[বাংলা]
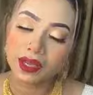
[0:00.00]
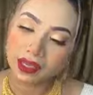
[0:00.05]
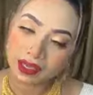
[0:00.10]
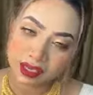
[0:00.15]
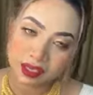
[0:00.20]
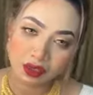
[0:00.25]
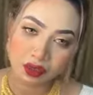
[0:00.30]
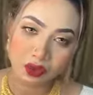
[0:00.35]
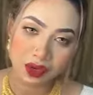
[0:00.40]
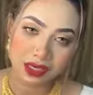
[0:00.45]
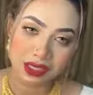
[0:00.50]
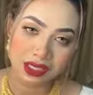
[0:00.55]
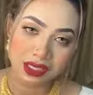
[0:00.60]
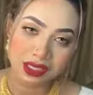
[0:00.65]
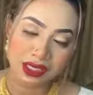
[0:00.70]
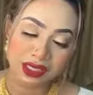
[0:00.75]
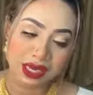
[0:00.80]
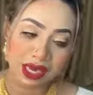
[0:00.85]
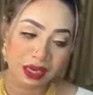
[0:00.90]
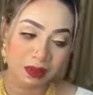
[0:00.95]
অনেক কিছু
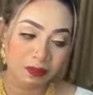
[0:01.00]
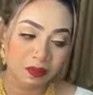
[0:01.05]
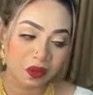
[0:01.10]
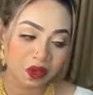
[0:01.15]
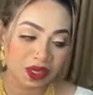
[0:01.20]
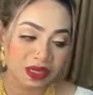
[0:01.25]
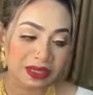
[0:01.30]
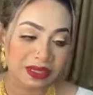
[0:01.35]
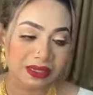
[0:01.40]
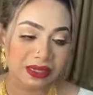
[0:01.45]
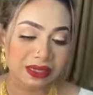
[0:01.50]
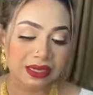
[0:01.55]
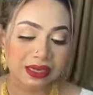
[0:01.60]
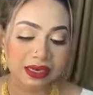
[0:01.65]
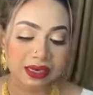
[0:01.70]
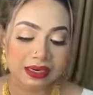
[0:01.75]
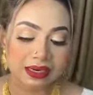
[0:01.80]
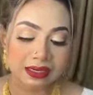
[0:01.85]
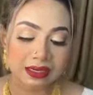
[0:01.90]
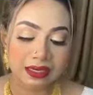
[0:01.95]
আসছে লাইক
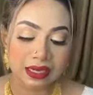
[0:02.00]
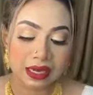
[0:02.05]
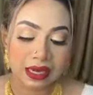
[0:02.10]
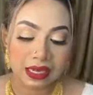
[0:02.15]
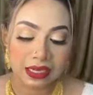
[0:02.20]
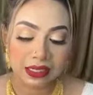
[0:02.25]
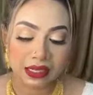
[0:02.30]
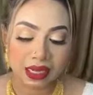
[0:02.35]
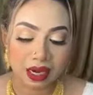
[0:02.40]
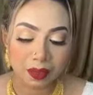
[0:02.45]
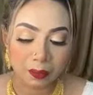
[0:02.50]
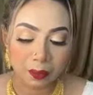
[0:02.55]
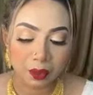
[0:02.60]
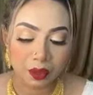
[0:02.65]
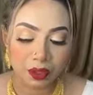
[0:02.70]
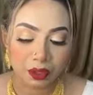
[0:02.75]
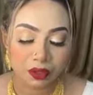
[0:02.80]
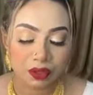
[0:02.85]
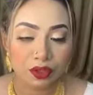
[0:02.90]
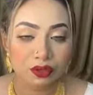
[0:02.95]
ব্রেসলেটস
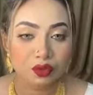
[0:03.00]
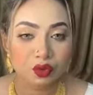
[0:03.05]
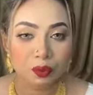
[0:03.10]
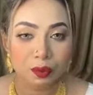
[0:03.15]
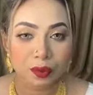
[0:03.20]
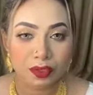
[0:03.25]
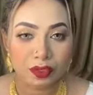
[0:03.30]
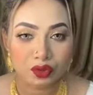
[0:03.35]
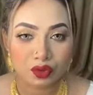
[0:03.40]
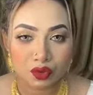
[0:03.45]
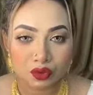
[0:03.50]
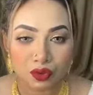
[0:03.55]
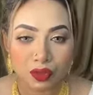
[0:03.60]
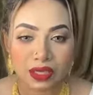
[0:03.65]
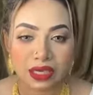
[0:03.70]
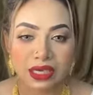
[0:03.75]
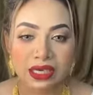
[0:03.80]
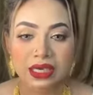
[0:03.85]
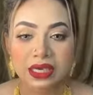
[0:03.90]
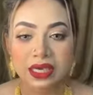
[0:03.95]
তারপরে হচ্ছে তোমার
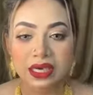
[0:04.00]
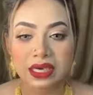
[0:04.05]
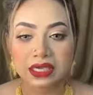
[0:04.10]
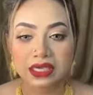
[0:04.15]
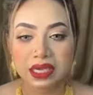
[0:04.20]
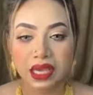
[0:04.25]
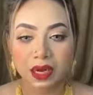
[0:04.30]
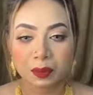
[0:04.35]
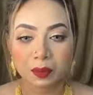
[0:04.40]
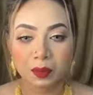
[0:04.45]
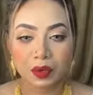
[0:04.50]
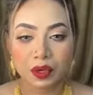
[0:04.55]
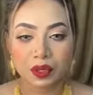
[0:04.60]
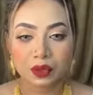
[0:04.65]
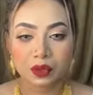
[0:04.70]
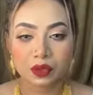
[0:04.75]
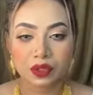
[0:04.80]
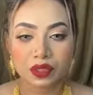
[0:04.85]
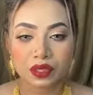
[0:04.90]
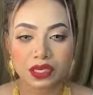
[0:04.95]
চুরি তারপরে
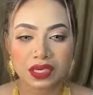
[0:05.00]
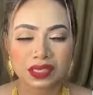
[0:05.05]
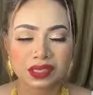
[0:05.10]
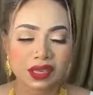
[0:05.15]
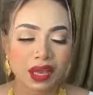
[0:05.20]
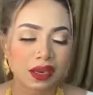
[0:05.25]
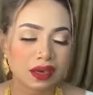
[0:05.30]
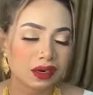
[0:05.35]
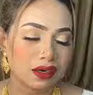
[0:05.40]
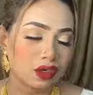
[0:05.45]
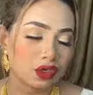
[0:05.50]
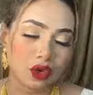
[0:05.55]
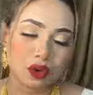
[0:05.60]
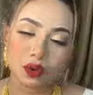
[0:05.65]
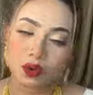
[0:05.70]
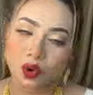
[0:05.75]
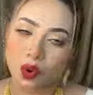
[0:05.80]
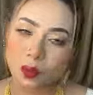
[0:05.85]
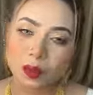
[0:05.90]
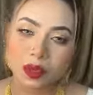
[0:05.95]
হচ্ছে ইজানের
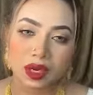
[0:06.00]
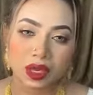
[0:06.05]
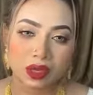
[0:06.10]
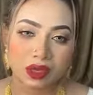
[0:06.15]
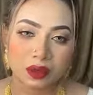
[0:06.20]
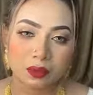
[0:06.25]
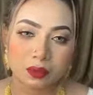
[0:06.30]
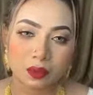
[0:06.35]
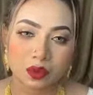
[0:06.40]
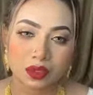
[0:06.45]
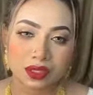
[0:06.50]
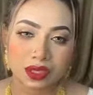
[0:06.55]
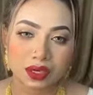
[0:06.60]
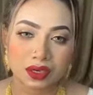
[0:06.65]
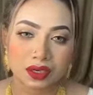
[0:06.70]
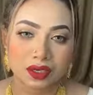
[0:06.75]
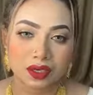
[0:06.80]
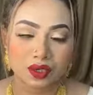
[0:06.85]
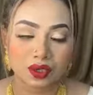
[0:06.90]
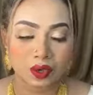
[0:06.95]
জ্বর কমে নাই আপু
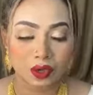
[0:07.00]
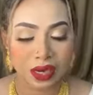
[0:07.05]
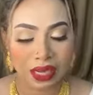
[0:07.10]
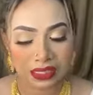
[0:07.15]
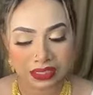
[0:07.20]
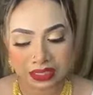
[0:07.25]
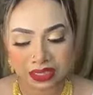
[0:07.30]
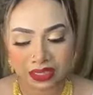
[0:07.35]
ইজানের জ্বর